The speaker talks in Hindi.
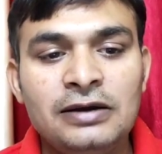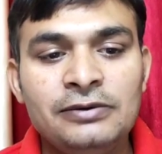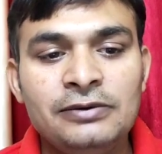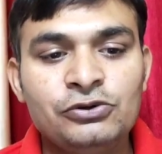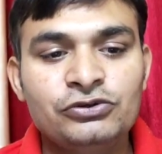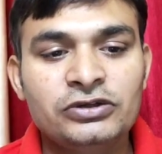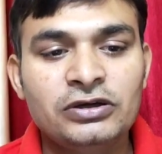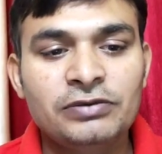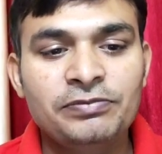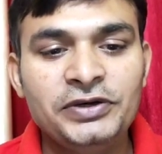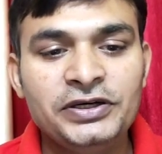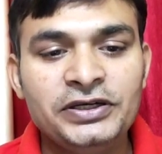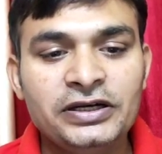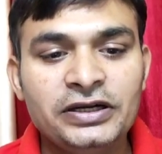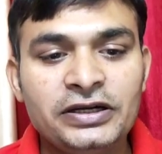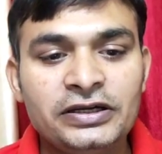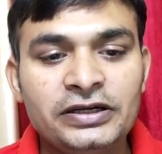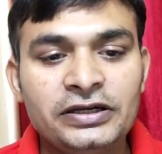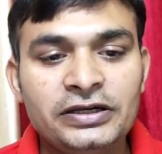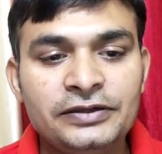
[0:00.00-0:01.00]
आपको सबमिट
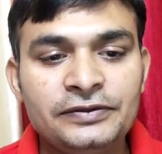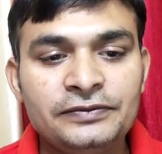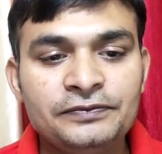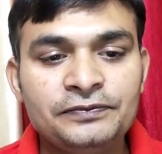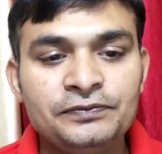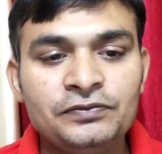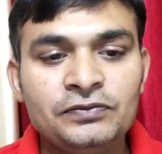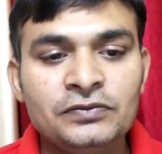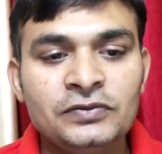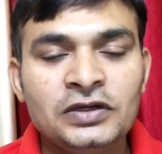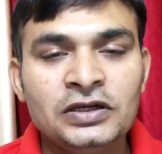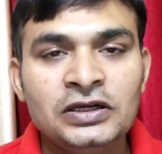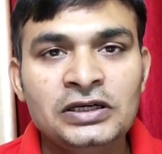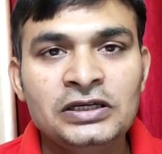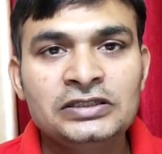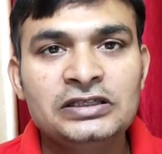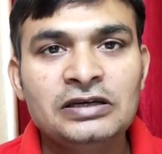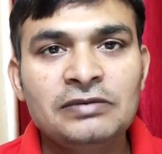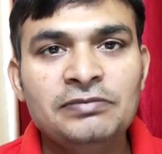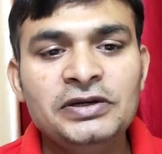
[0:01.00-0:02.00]
करेंगे
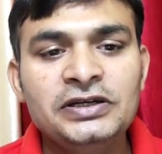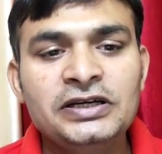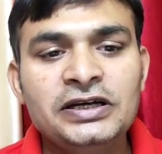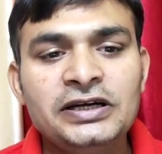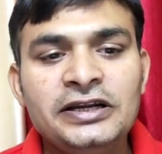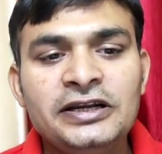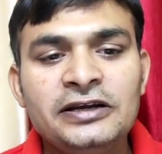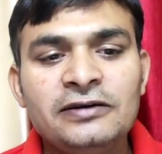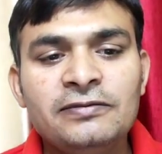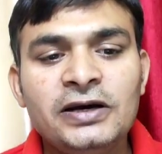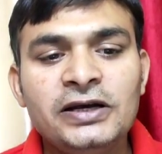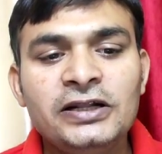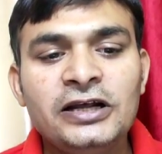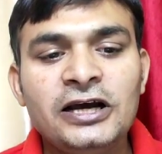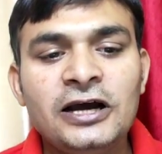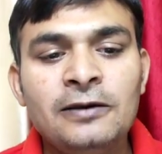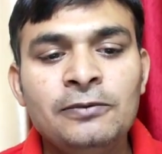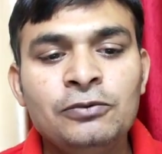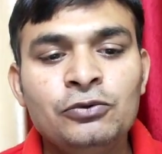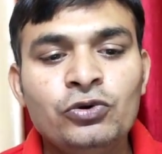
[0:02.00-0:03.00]
सबमिट करने के
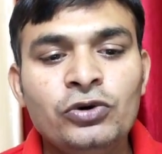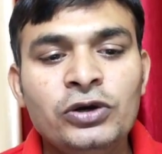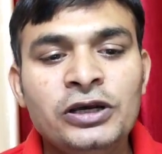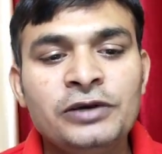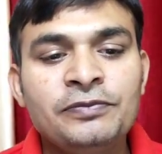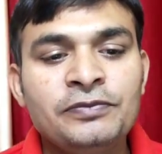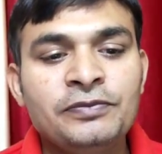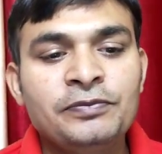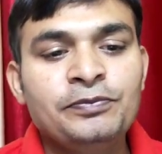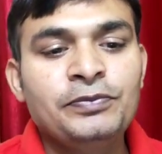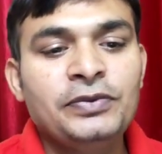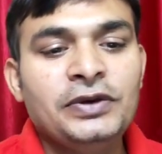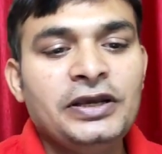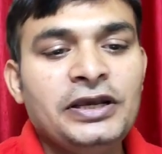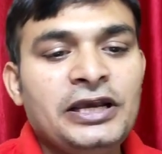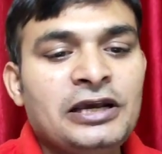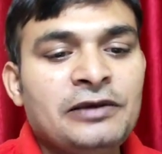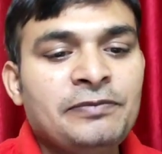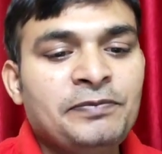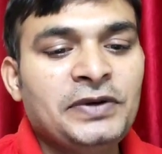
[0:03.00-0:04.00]
बाद आपको
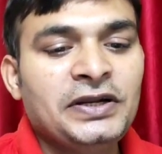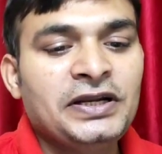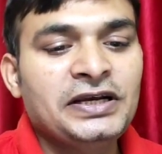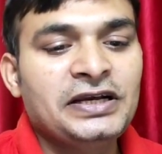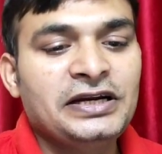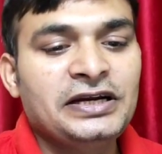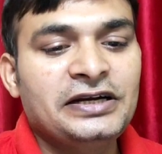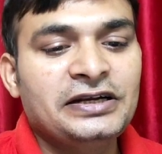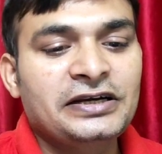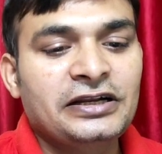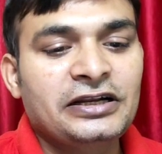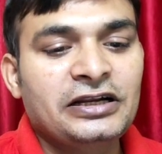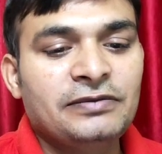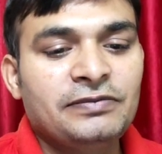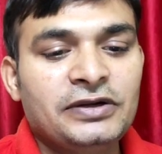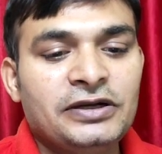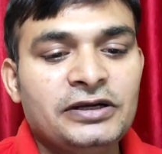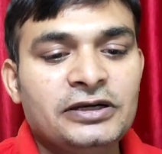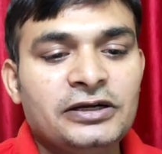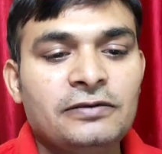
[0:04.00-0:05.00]
एक एक पिन क्रिएट
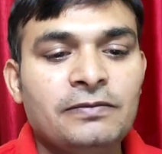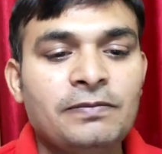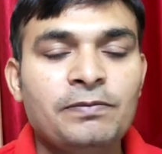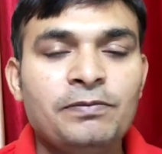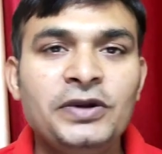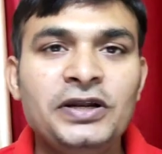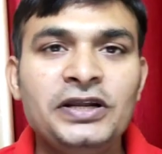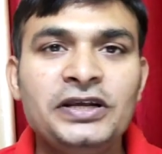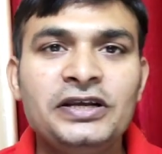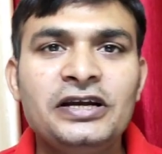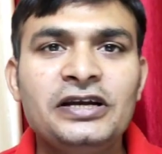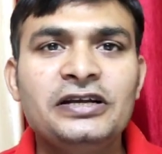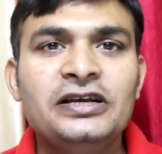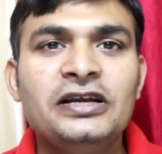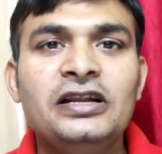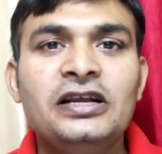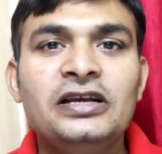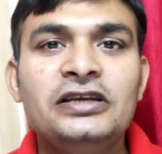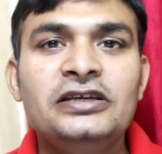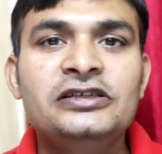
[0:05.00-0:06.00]
करना पड़ेगा पिन क्रिएट
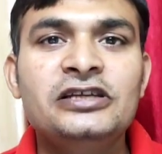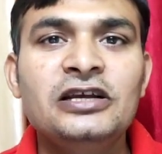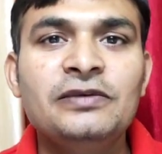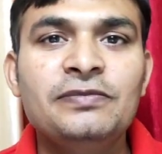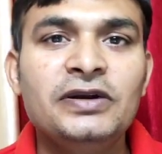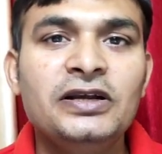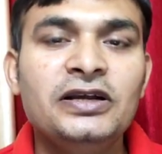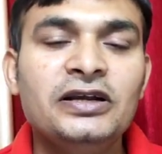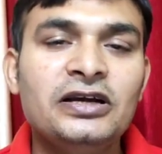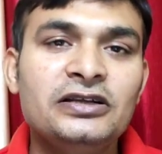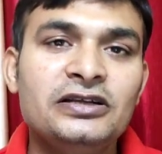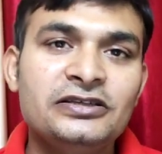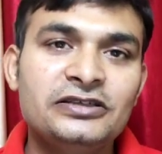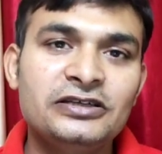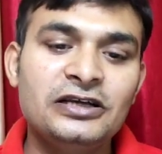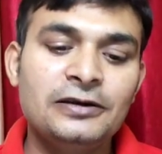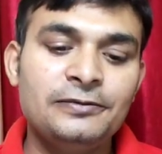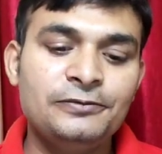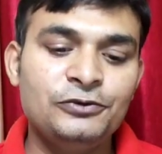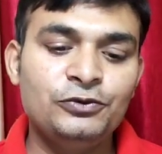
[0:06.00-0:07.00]
करना इसलिए पड़ेगा
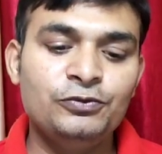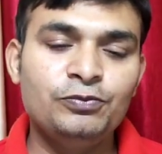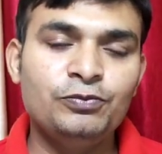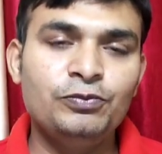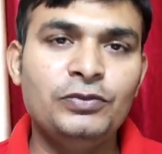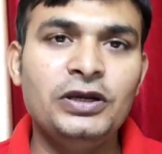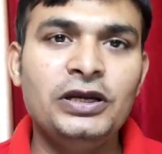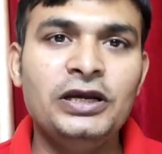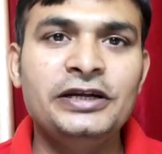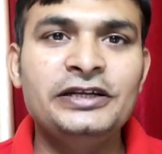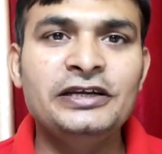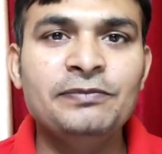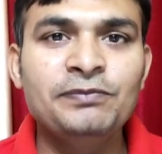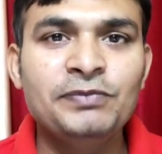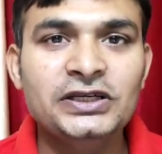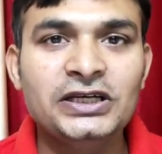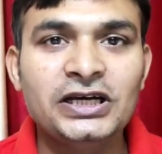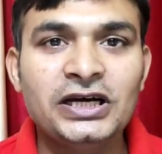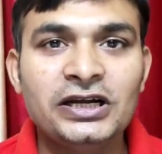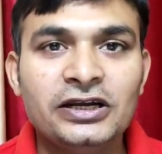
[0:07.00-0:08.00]
जैसे आप
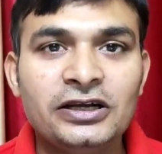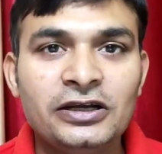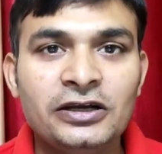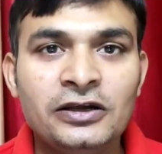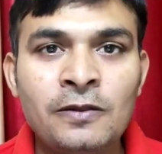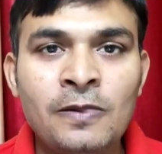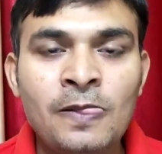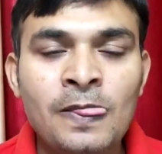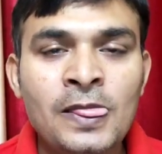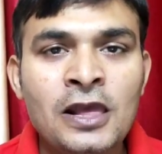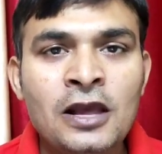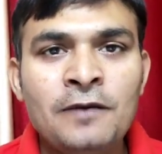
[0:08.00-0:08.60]
एटीएम पे जा रहे हैं